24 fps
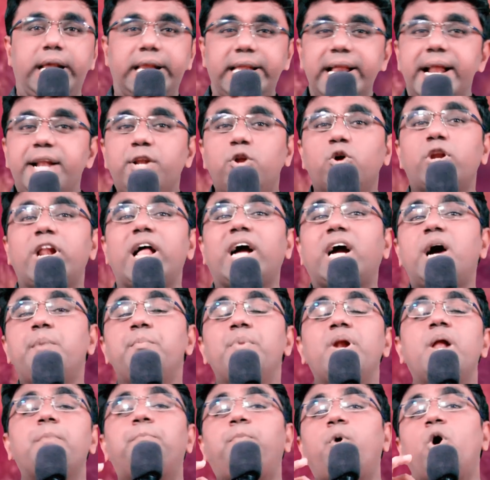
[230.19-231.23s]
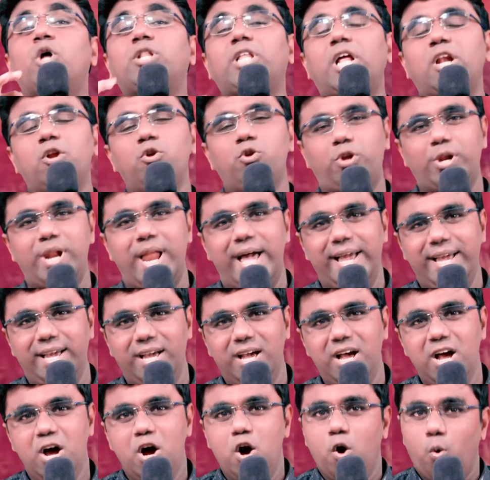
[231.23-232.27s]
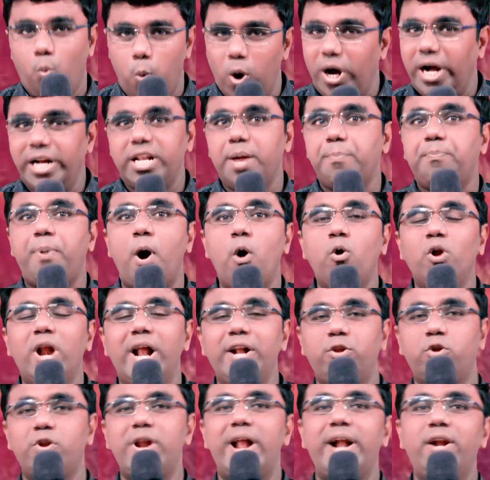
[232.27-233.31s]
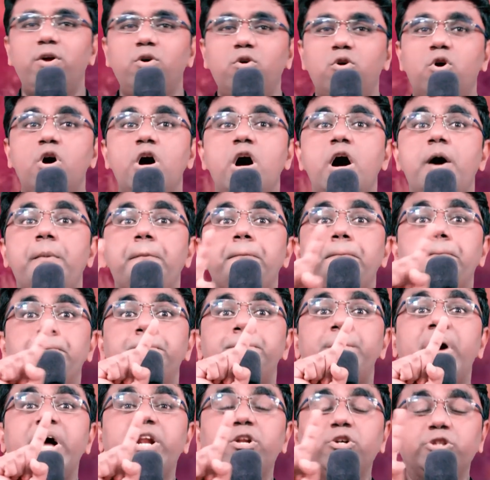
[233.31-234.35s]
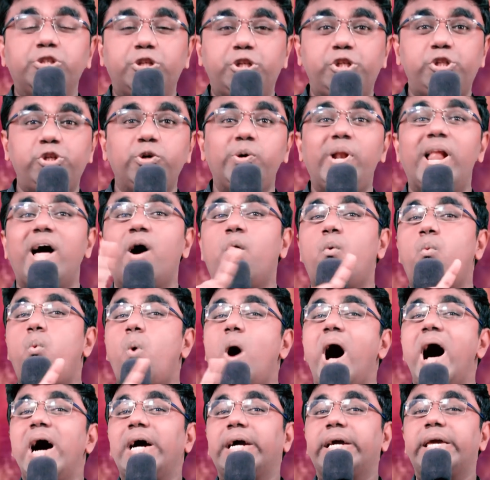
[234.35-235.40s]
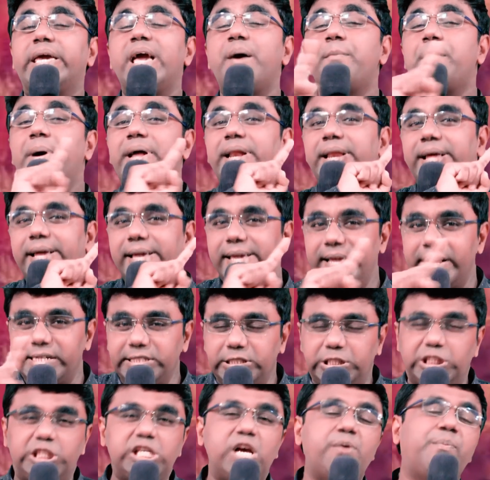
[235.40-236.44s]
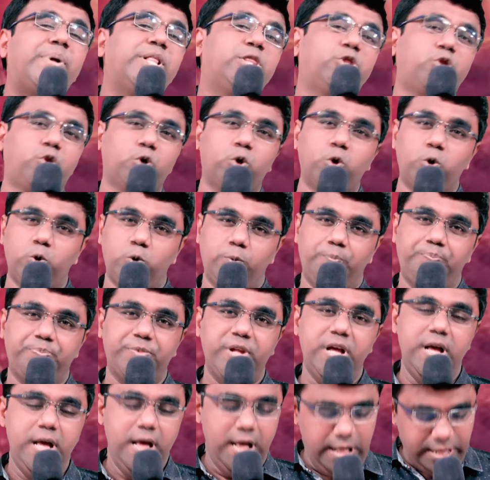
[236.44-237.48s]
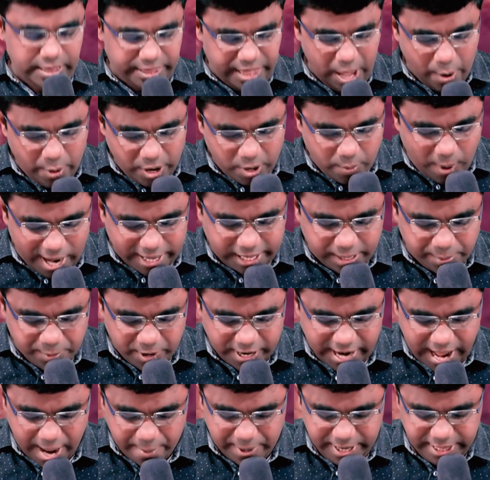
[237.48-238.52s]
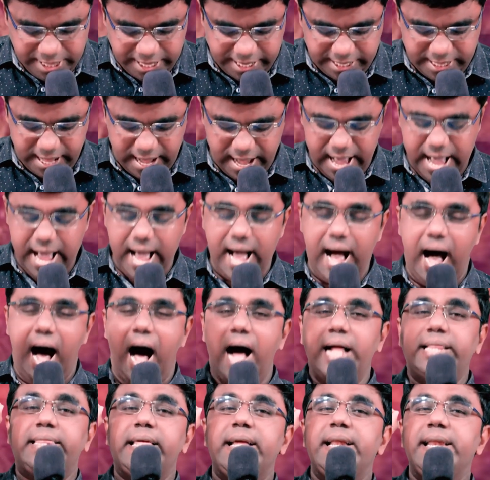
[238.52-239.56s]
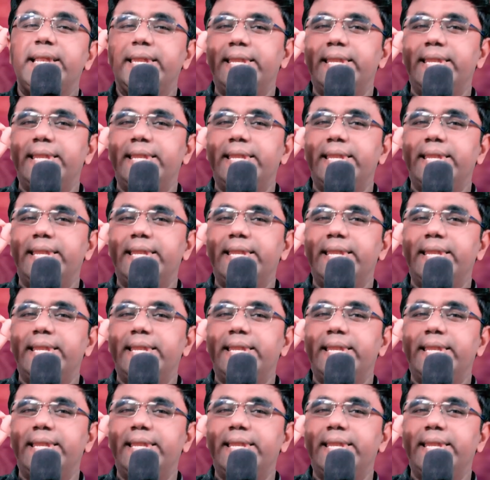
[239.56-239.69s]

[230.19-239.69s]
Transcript: రెండు రకముల బోధలు ఉంటున్నాయి ఒకటి పౌలు అంటున్నాడు మనుష్యుల వాక్యమని ఎంచవద్దు దేవుని వాక్యంలో రాయబడింది కదా అది